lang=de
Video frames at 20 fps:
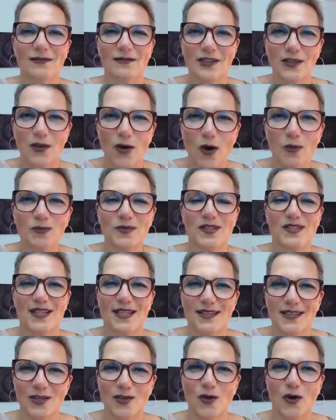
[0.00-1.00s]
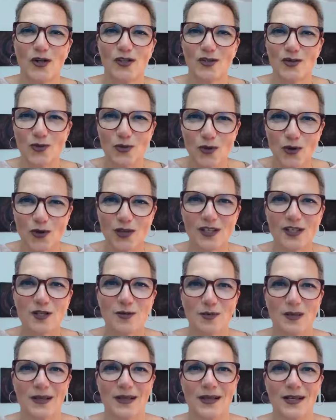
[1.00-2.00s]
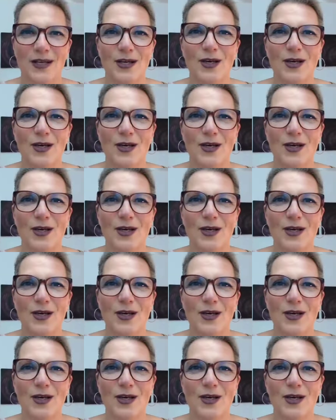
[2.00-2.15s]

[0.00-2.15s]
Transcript: wie kommt es, dass ich heute so glücklich bin